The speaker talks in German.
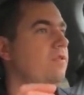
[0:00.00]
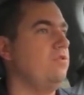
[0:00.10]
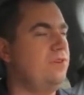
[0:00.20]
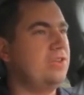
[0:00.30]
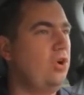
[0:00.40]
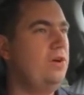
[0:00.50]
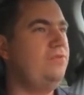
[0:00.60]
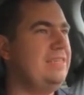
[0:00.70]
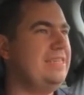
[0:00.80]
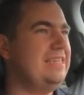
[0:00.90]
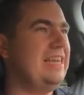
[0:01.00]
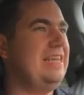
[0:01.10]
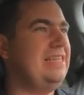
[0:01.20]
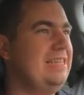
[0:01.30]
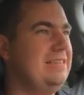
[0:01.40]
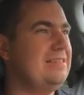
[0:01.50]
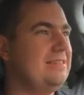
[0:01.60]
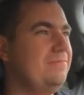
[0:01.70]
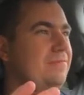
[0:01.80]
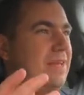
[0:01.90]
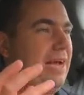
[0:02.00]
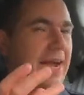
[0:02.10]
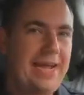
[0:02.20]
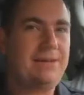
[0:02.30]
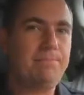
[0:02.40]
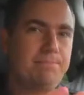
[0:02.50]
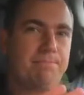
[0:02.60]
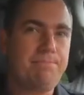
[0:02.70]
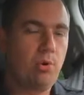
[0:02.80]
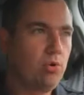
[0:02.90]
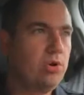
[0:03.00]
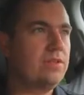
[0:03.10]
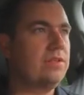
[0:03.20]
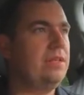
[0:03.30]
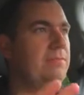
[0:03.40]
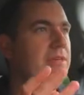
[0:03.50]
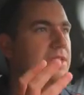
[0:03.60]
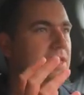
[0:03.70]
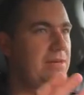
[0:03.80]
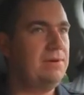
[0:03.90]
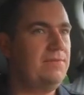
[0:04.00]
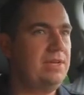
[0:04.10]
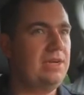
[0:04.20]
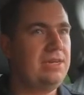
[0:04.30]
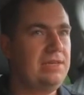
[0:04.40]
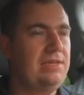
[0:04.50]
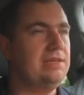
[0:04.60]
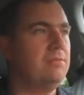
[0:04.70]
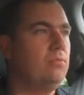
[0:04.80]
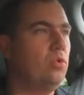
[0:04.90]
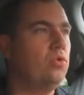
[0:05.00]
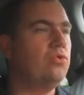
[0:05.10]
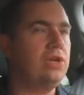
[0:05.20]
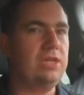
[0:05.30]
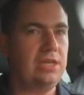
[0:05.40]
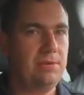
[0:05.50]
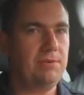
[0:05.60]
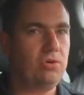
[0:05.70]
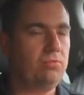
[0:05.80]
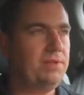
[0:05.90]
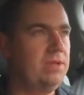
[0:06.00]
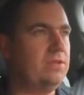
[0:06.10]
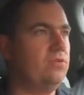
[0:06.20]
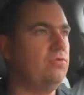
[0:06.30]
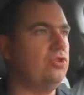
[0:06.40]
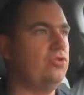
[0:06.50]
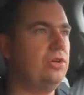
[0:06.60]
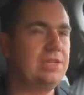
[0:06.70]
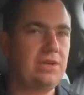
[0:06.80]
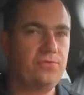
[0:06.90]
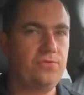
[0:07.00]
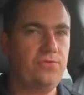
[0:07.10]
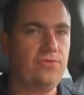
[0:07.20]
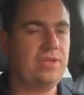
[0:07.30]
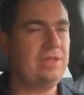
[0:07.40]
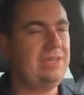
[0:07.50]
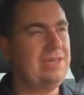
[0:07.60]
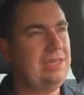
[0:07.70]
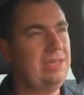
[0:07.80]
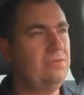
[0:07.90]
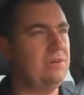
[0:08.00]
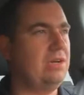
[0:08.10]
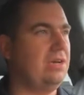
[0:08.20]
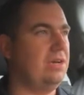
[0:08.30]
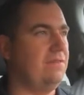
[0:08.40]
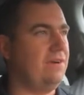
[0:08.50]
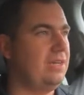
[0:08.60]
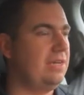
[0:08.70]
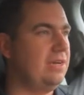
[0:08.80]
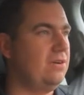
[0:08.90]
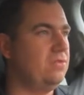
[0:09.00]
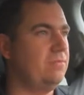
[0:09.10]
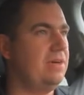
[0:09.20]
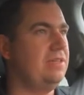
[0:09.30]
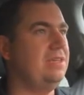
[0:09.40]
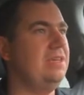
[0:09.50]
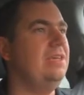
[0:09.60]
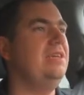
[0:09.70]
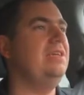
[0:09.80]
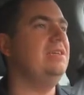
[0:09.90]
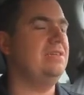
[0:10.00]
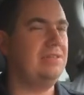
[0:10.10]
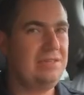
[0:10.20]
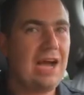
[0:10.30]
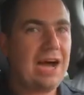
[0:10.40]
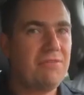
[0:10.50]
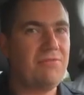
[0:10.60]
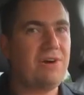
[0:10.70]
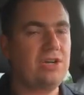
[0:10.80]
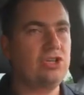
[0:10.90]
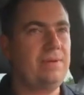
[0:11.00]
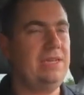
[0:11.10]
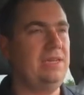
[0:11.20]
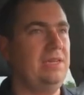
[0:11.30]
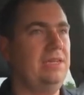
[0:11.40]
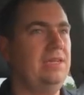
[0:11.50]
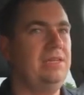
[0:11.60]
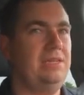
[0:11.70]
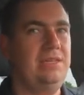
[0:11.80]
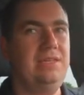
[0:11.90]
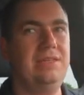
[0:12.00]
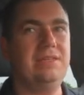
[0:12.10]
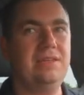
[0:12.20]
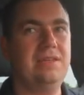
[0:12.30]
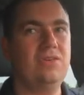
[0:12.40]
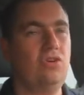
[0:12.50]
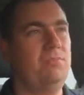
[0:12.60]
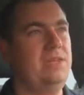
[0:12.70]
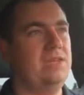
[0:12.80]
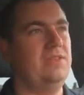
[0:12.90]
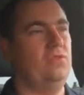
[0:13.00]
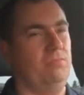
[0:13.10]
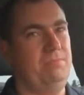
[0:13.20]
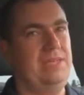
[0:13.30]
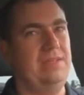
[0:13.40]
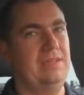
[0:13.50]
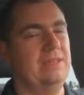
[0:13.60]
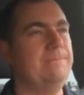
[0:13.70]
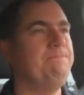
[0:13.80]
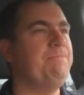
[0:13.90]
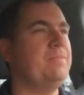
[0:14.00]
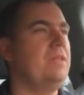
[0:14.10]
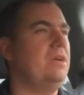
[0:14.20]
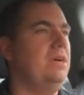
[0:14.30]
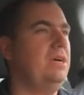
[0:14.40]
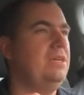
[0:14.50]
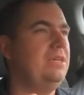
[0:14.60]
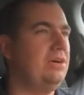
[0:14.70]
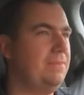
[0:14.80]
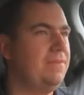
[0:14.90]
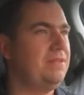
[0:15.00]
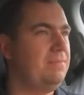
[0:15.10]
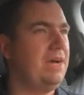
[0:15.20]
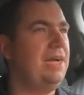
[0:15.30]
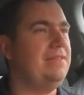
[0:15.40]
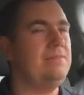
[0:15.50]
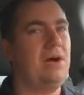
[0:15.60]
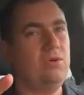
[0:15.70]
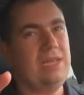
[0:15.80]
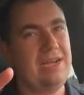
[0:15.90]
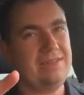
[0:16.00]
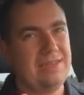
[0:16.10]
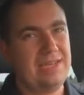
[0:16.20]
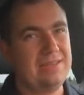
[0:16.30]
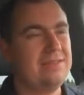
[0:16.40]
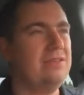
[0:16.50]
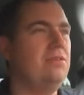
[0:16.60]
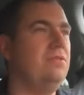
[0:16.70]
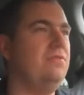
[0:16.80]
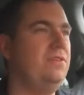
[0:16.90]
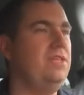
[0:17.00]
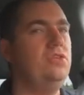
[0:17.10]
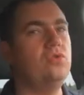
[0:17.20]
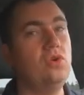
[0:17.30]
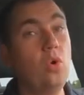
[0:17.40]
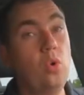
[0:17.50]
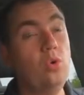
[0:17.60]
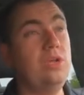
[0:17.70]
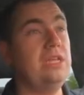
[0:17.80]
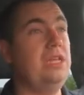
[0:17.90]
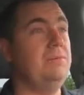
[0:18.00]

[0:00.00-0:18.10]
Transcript: Zu verteufeln ist allerdings ein Punkt, der mich immer wieder an dieser Motor-Getriebe-Kombination stört, aus 50 TDI und 8-Gang wandler automatik Das ist die Anfahrschwäche, die diese Kombination bietet. Äh, ich habe es bereits im Audi A6 Video und